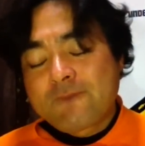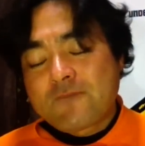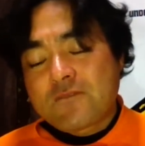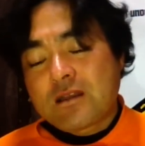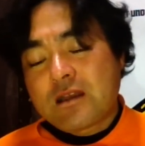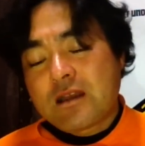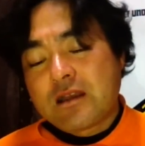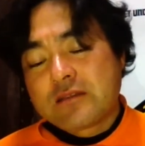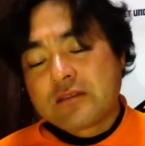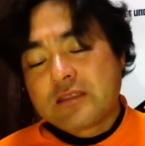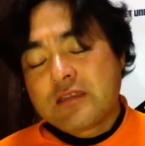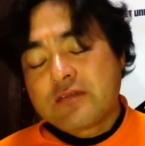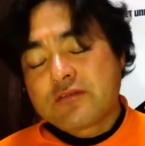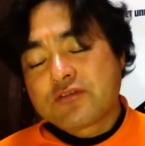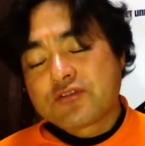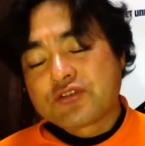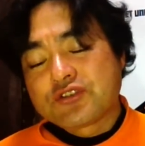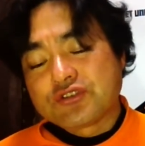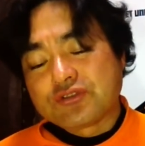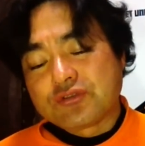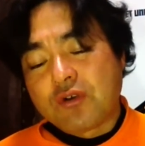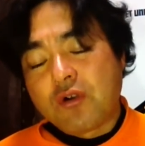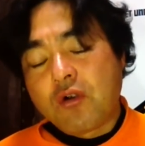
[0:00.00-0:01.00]
回転寿
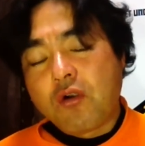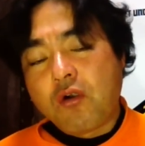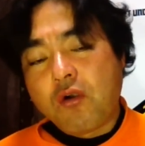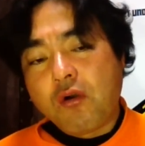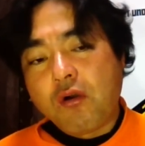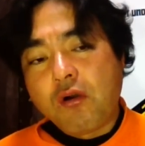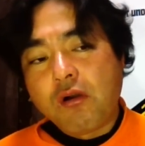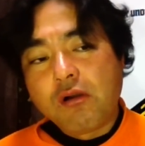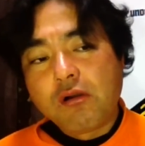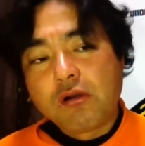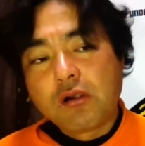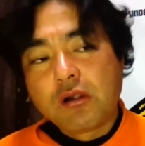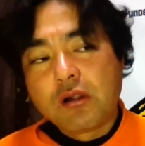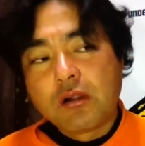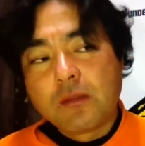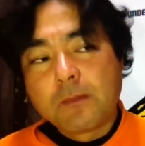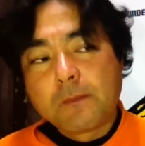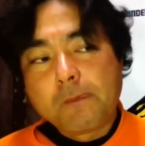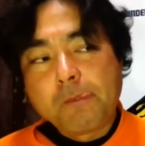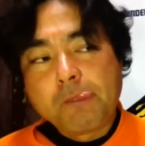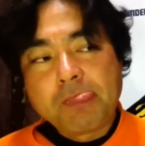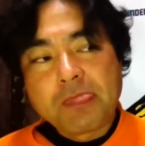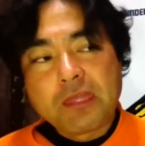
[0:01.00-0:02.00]
司の
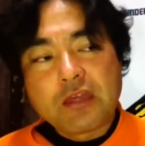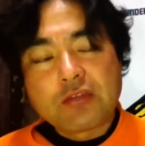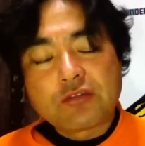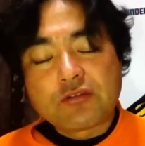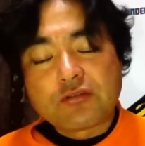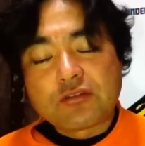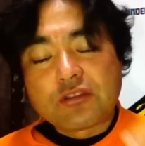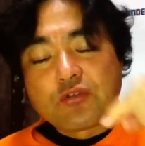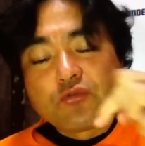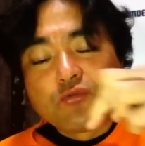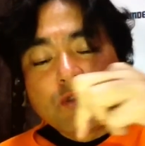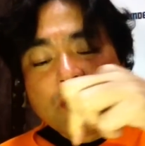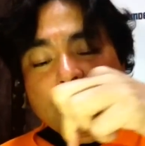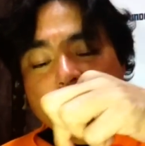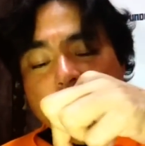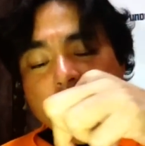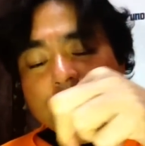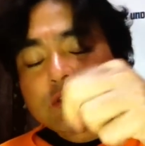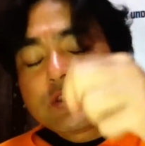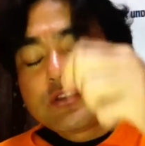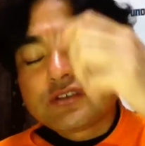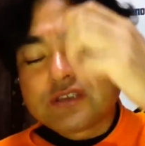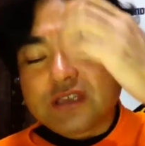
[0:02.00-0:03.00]
やつって上に
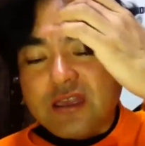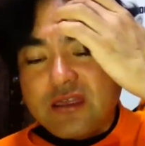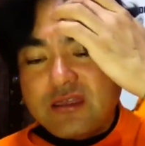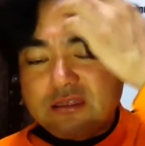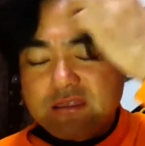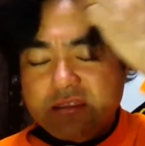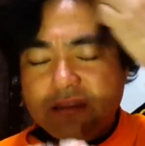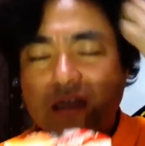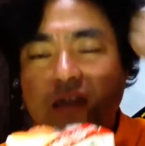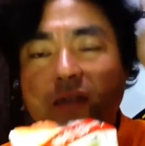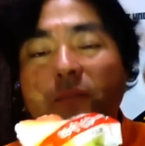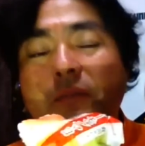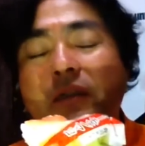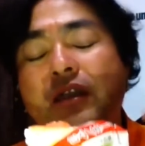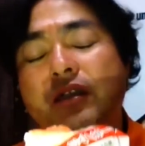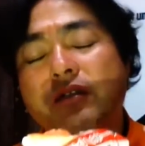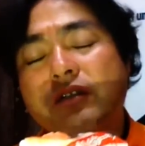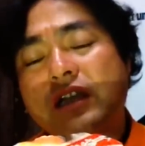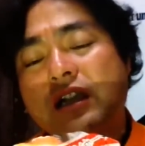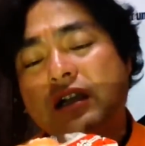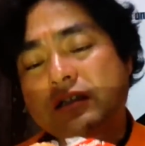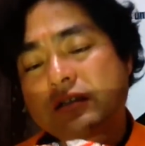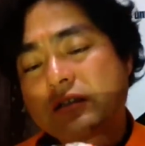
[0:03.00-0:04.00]
乗ってるじゃないですか。だから
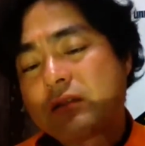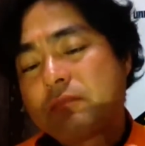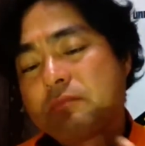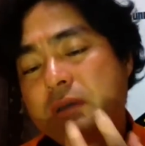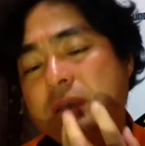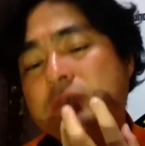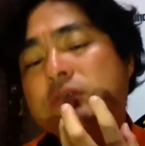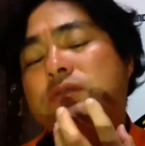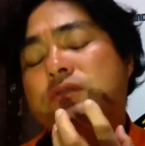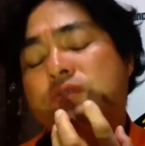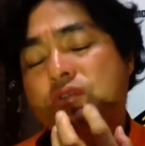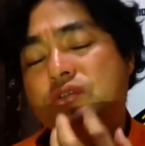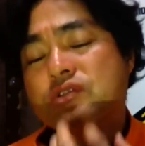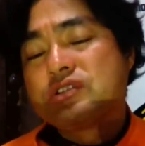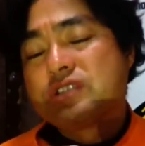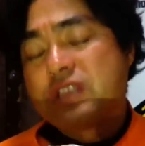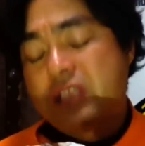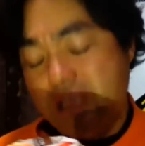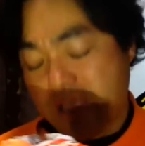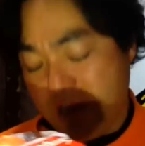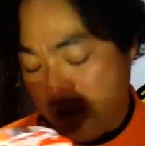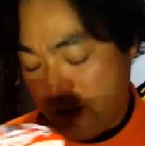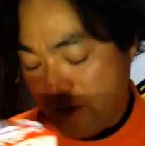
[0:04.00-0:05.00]
マヨ感がバッとき
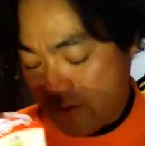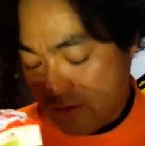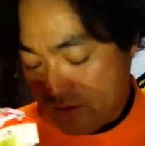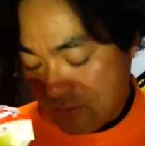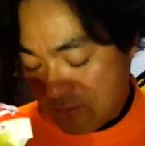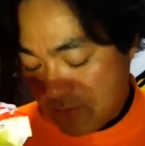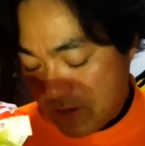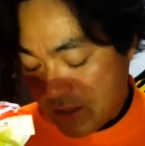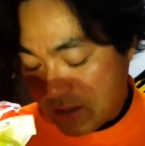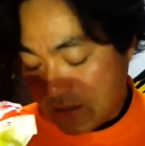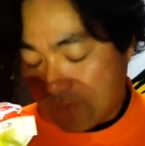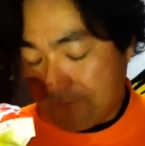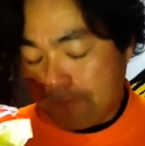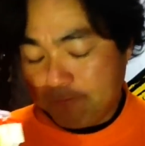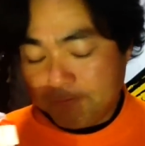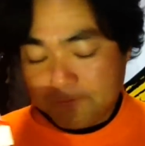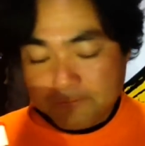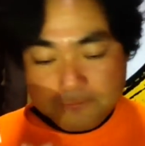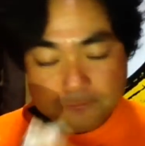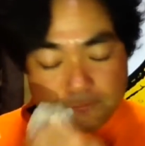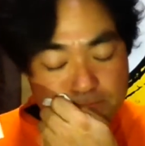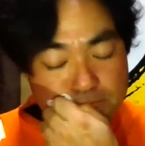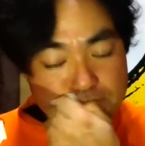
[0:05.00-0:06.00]
て、うまいっ
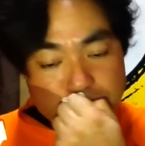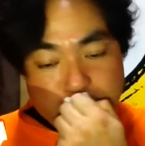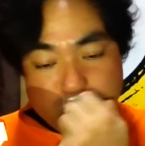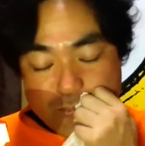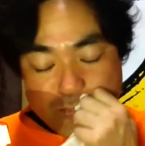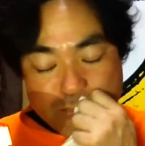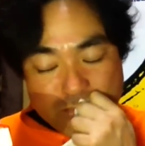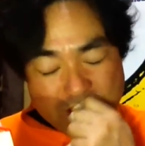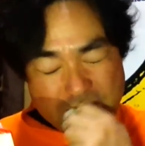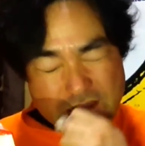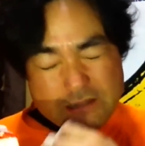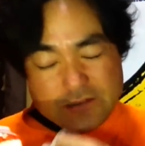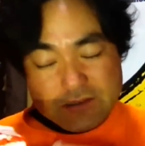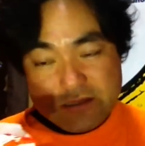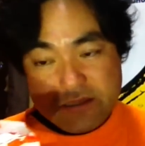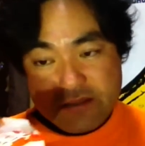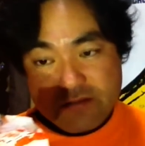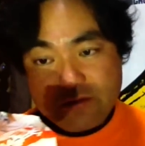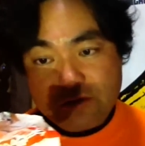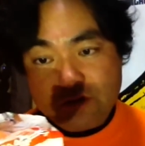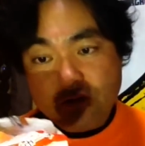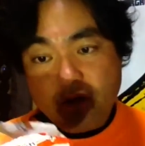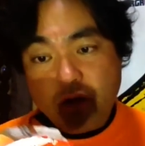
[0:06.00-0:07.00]
て感じなん
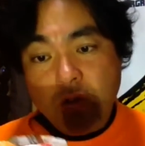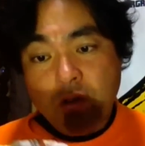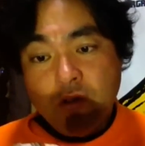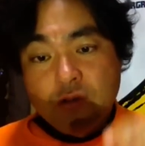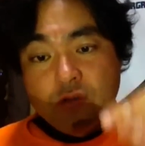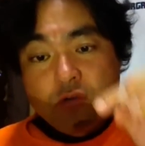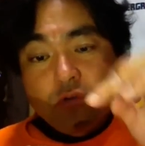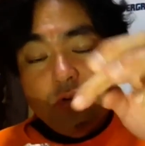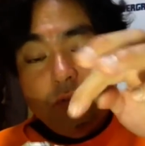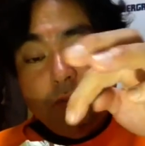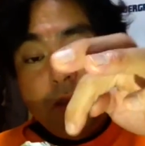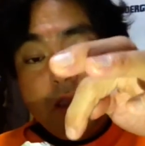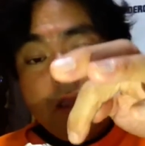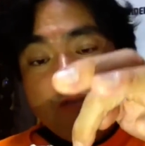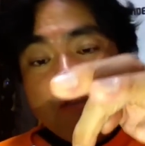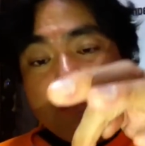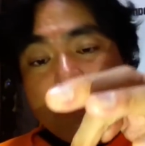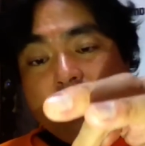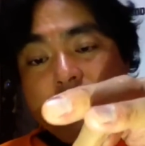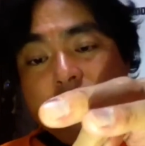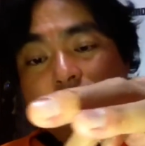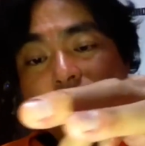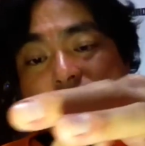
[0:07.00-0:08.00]
ですけど、これ
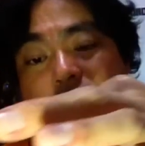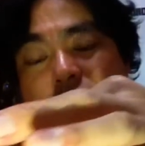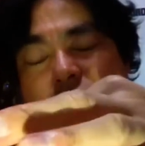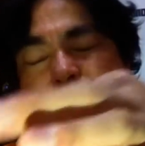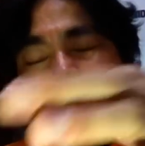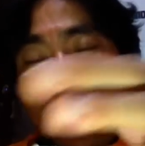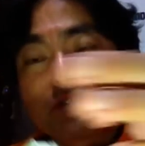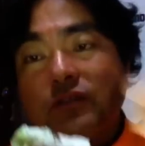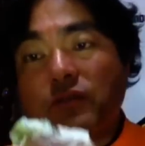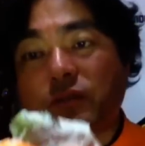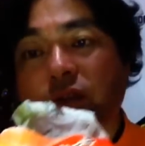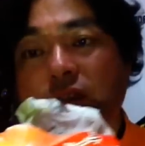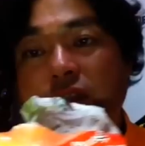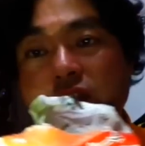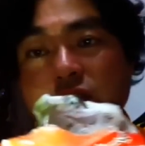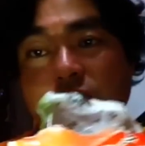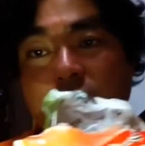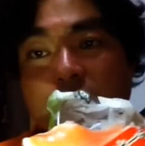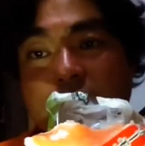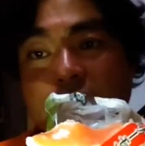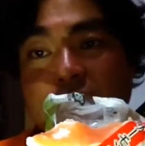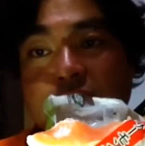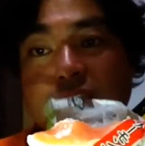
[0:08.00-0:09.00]
マヨネーズを上に乗せるわけに
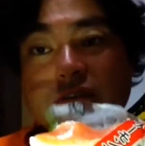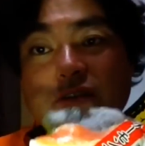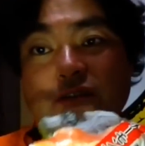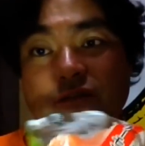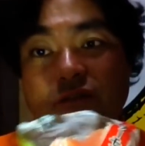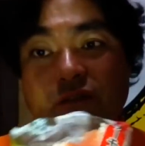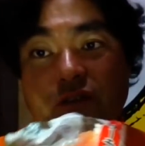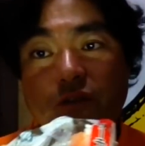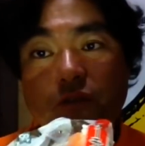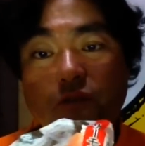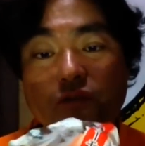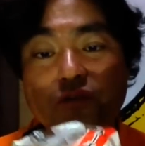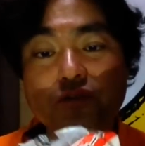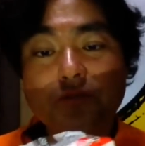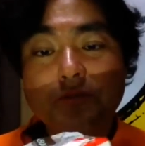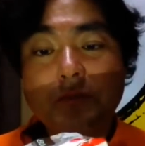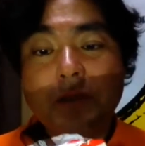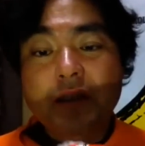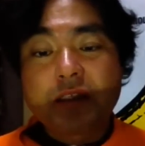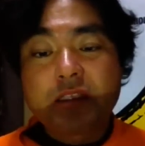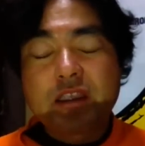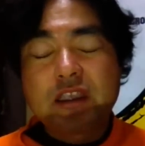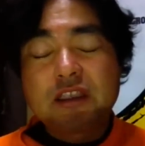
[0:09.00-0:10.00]
はいかないですよね。こういう
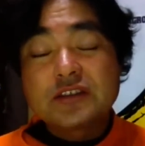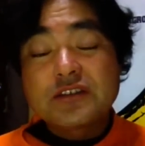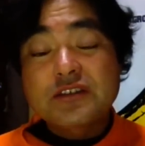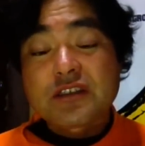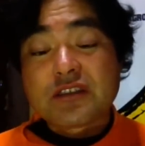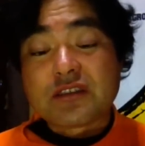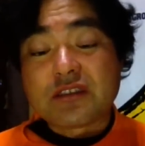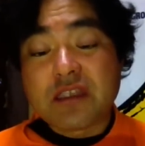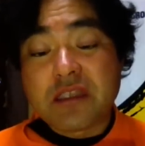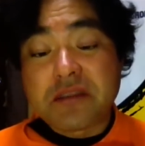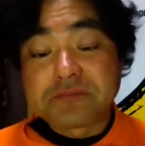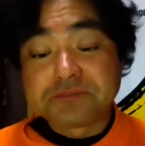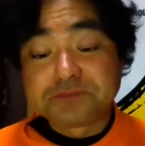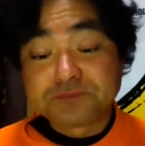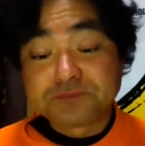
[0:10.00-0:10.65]
パッケージなんで。